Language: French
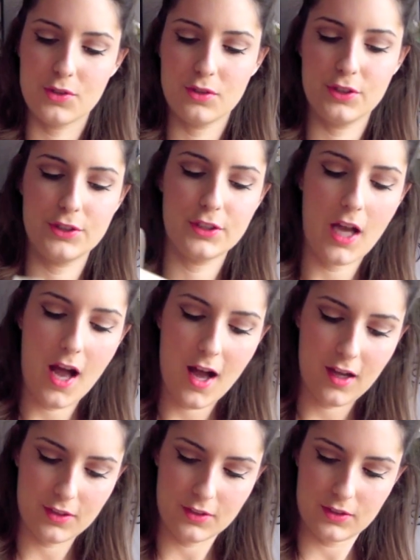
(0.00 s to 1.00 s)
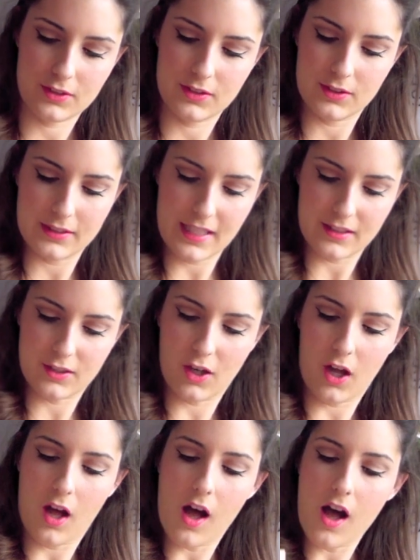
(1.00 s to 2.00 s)
je sors cette
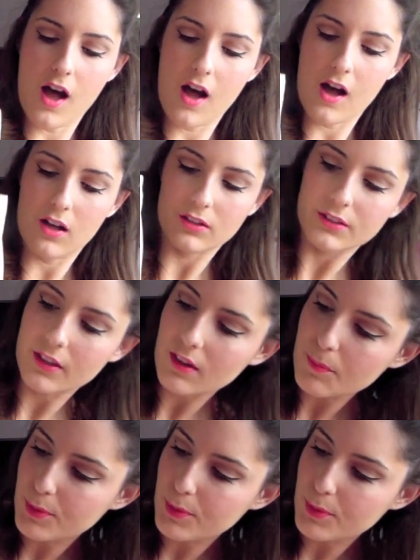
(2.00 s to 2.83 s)
grande